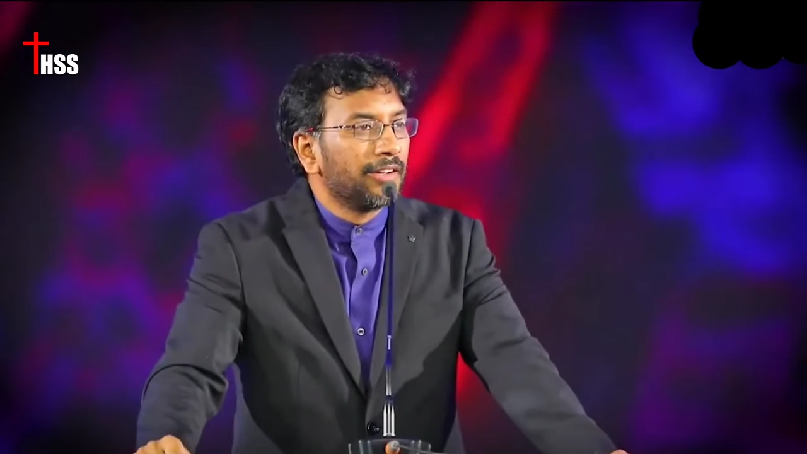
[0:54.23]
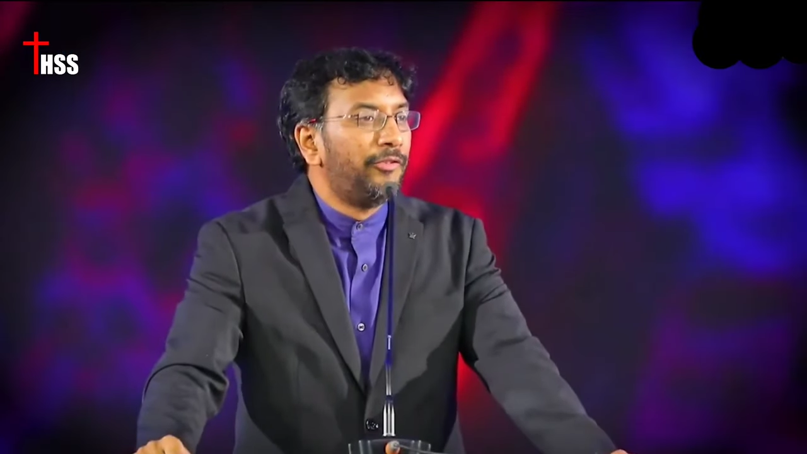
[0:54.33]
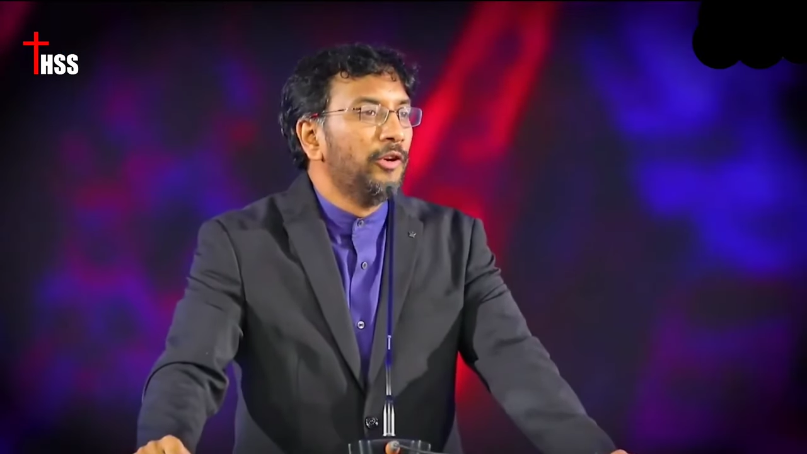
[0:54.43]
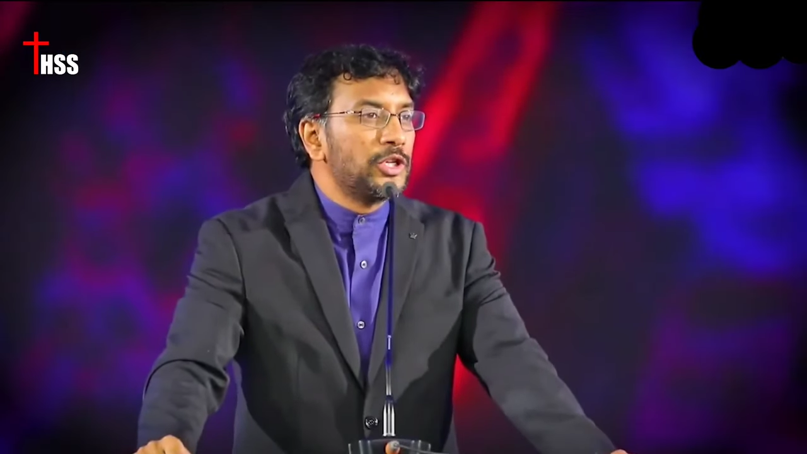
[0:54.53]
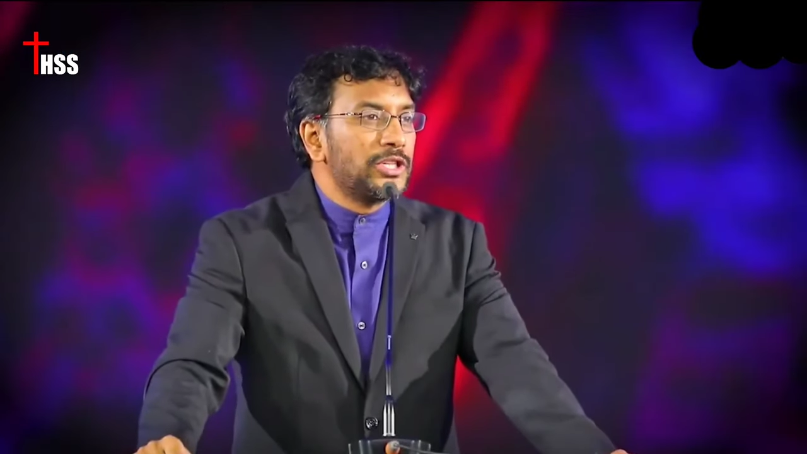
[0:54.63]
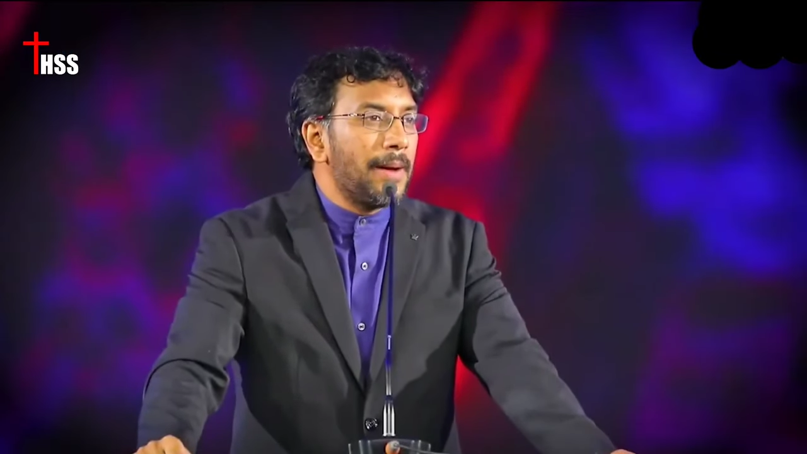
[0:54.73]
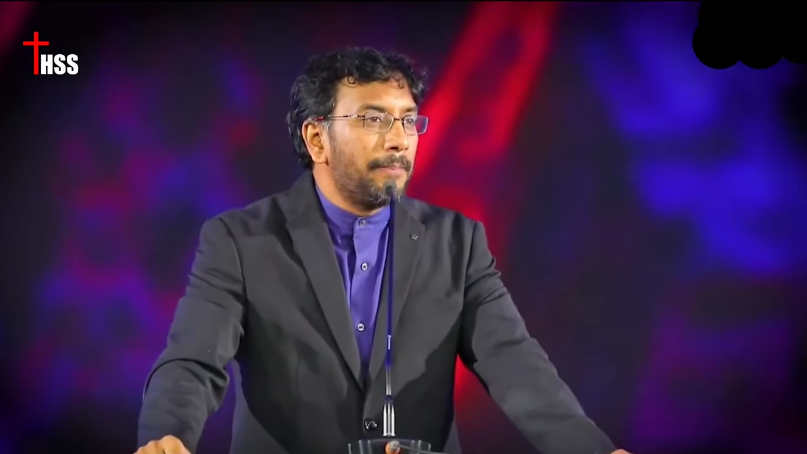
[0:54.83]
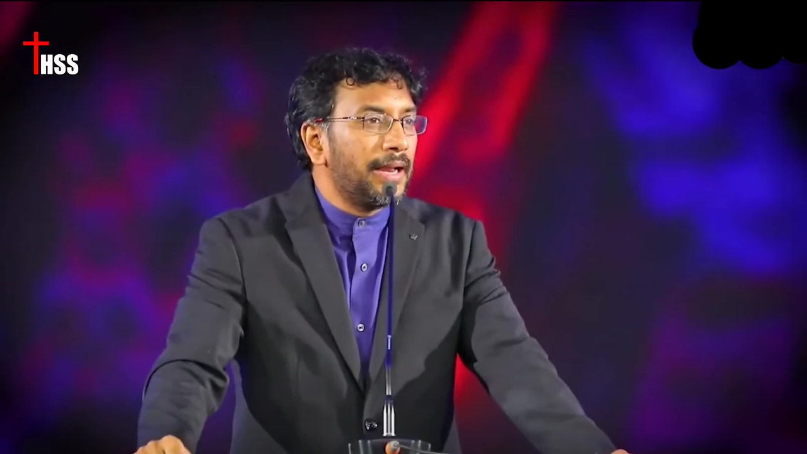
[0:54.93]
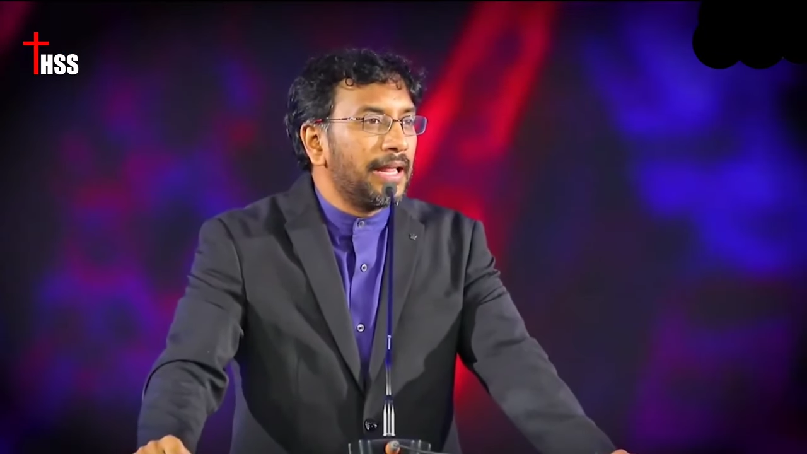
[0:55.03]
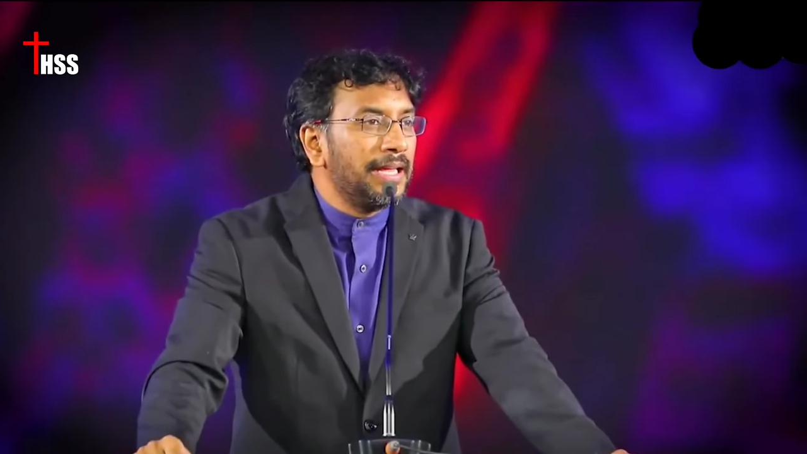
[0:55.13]
ఫుల్
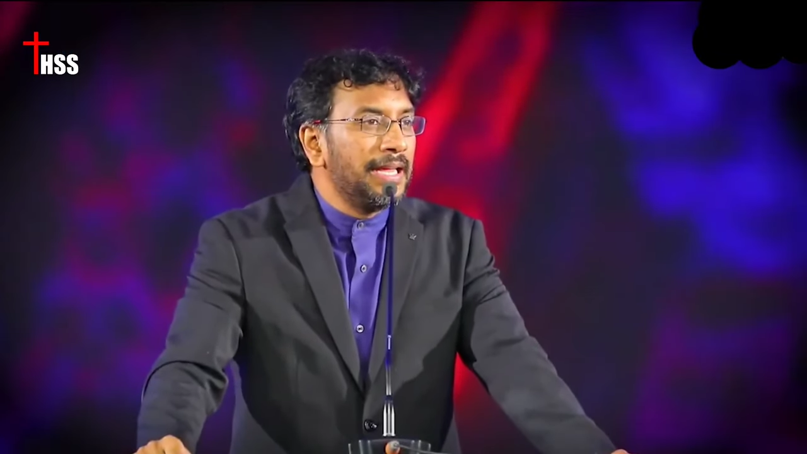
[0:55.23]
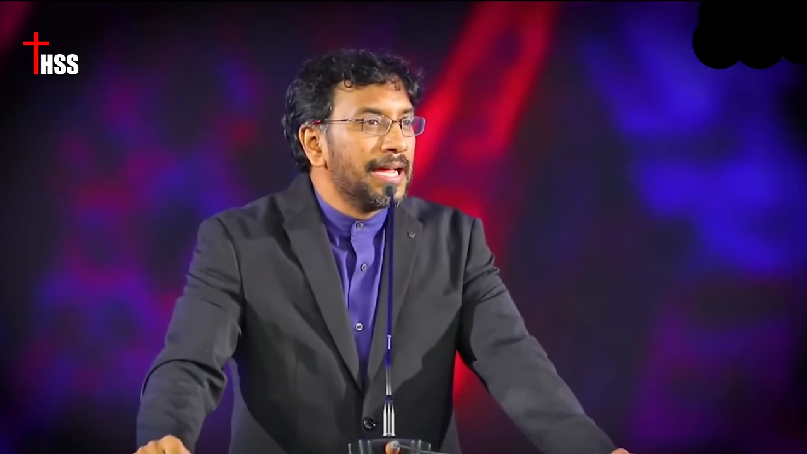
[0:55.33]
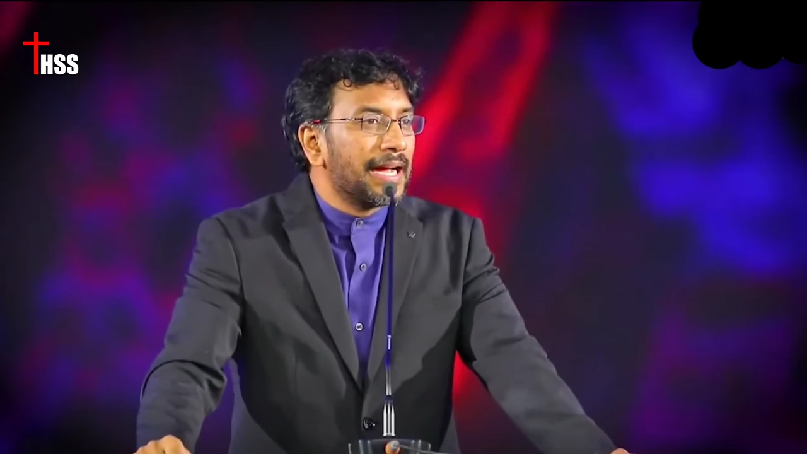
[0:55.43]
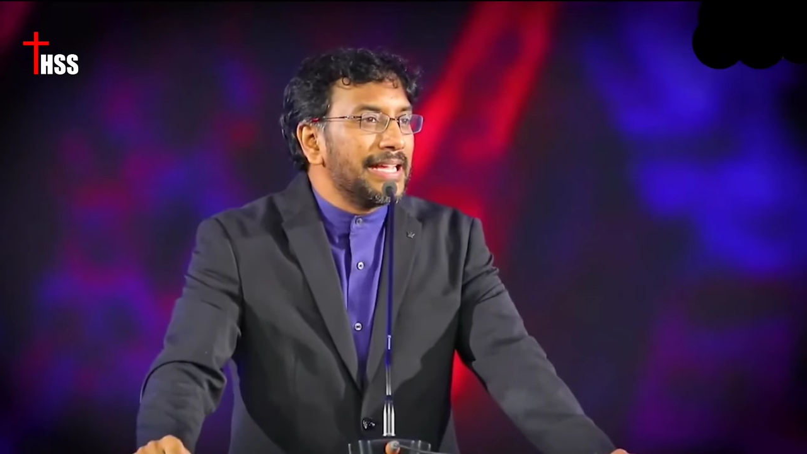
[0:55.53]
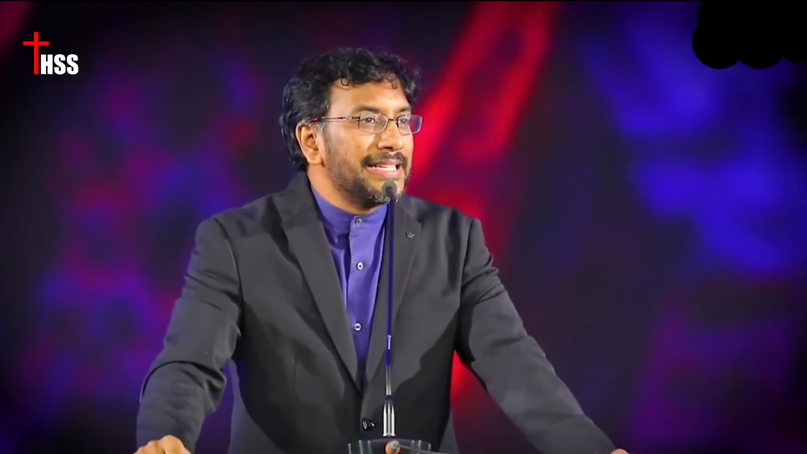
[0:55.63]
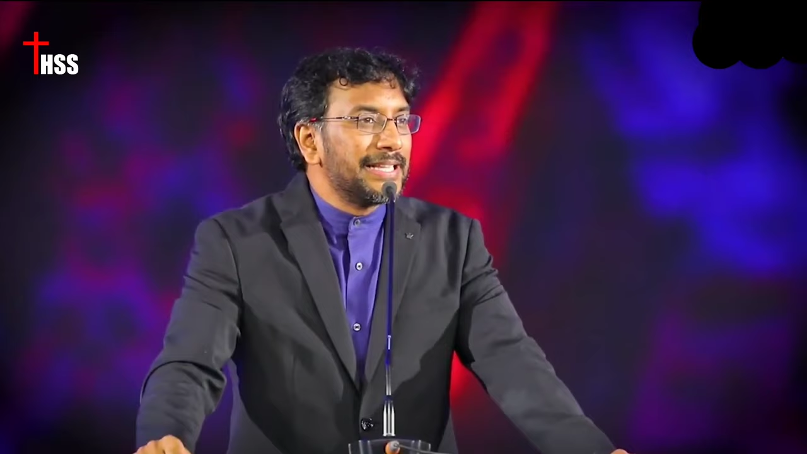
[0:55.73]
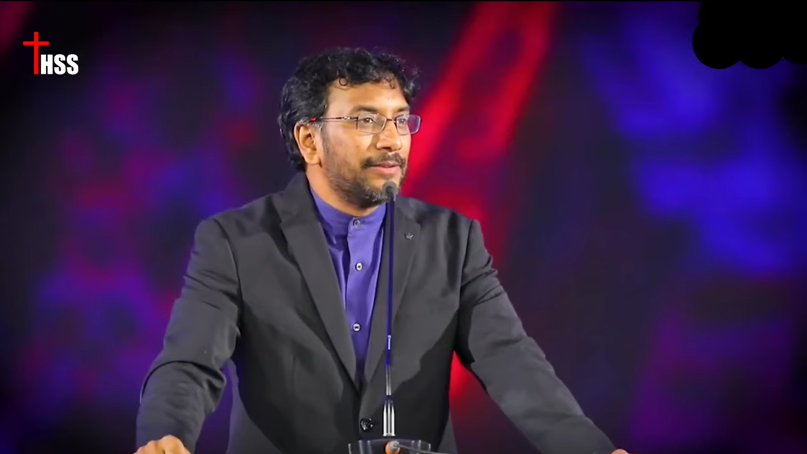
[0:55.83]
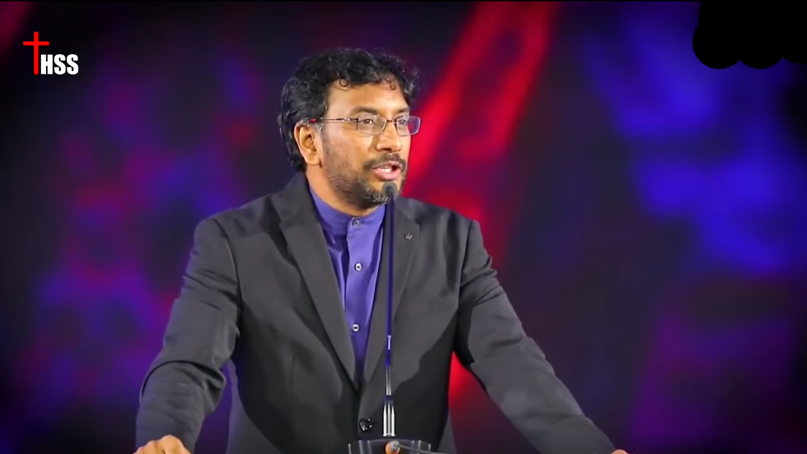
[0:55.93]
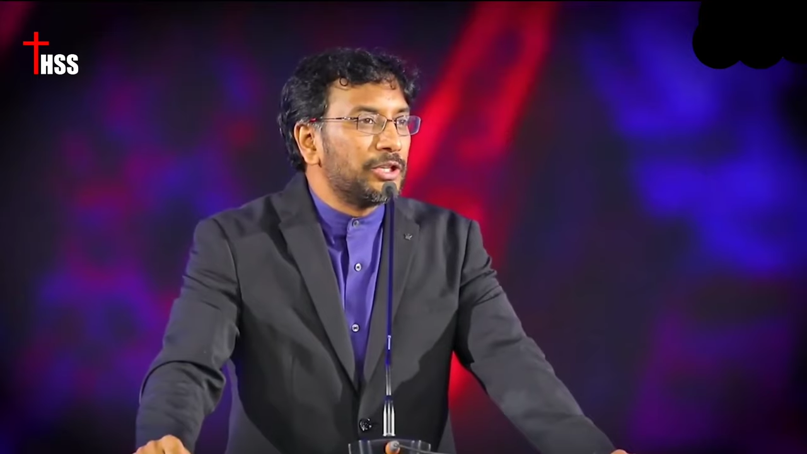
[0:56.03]
స్టాప్ అనేది క్రైస్తవ